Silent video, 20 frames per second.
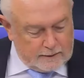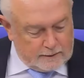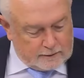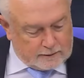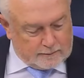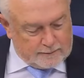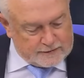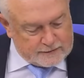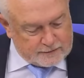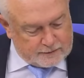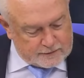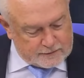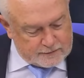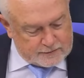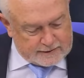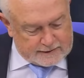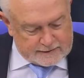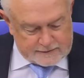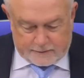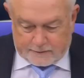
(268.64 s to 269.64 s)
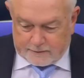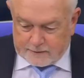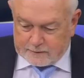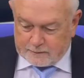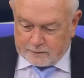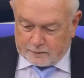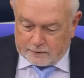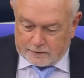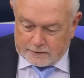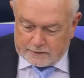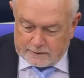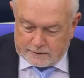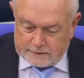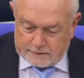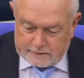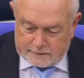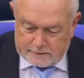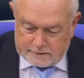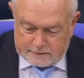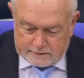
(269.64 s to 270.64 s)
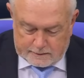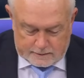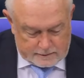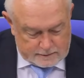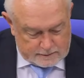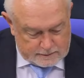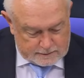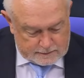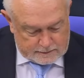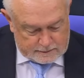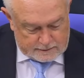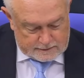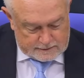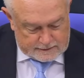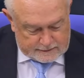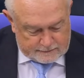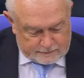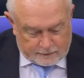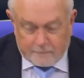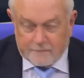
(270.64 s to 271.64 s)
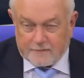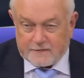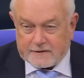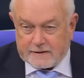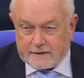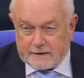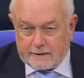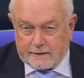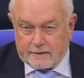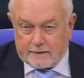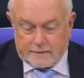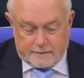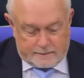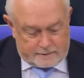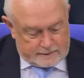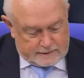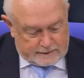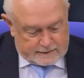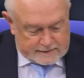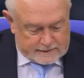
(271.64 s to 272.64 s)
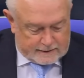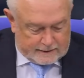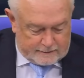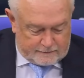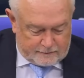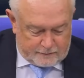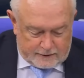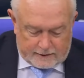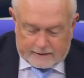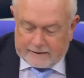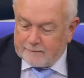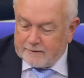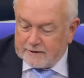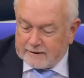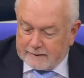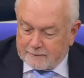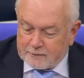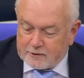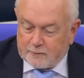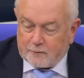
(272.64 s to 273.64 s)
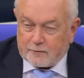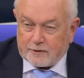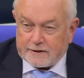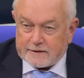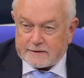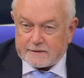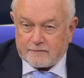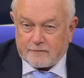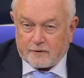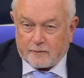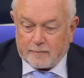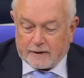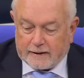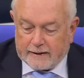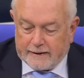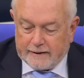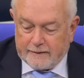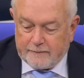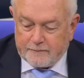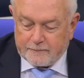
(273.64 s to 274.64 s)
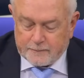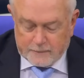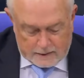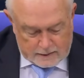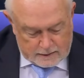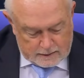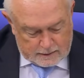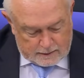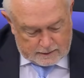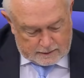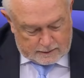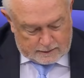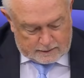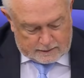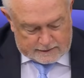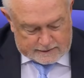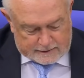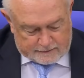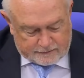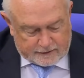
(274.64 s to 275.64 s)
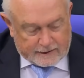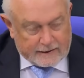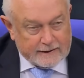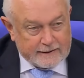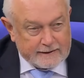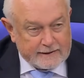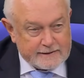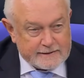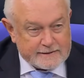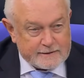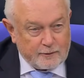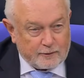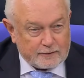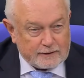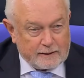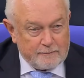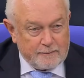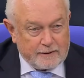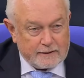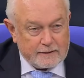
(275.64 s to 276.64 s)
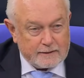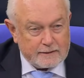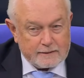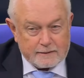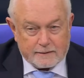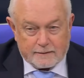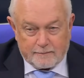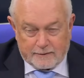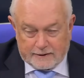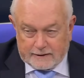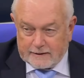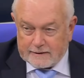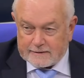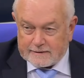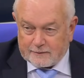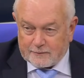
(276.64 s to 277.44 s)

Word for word: komme ich zurück zu Tagesordnungspunkt 15. Die Zeit für die namentliche Abstimmung ist vorbei. Deshalb frage ich, ist noch ein Mitglied des